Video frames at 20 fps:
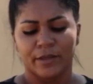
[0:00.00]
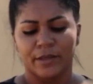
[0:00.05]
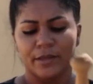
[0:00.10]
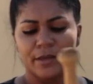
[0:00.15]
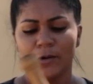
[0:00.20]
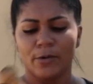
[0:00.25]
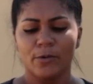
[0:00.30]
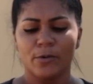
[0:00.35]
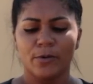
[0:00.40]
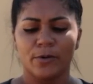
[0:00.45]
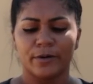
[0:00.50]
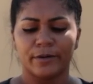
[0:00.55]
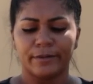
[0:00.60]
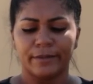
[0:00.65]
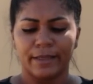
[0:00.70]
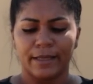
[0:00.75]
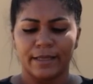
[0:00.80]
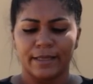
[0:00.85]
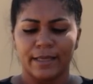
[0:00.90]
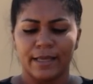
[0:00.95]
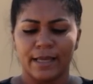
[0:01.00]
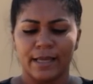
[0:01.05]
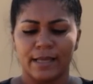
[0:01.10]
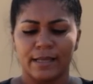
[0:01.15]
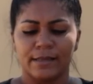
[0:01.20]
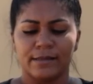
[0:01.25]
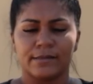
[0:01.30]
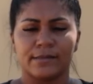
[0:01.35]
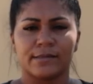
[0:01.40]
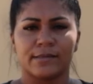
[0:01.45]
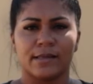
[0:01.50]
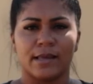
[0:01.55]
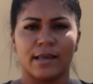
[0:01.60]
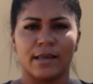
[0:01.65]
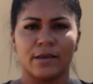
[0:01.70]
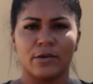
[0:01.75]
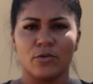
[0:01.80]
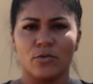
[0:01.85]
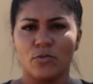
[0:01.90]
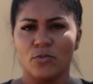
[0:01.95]
E eu cortei eles
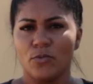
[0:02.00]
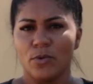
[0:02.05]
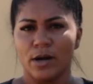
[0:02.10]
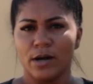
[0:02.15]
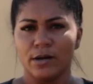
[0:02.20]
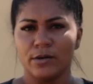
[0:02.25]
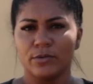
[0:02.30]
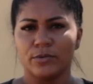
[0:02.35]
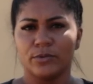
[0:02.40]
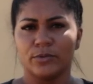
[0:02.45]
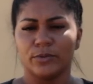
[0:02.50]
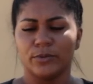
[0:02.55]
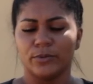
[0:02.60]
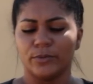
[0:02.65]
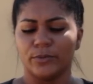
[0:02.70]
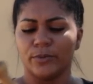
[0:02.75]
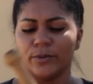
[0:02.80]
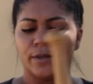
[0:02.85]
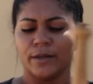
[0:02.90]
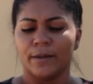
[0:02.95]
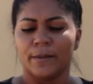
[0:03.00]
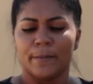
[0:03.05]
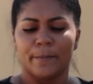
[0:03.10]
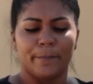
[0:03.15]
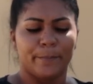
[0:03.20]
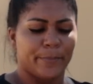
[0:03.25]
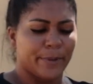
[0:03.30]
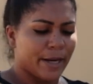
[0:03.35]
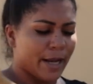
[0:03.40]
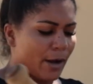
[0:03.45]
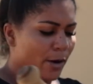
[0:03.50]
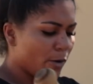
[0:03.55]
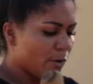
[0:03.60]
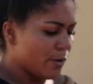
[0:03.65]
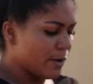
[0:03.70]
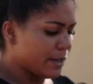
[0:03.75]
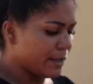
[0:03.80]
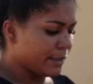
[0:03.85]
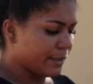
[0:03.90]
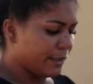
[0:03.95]
em um ângulo para a
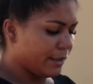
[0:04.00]
hora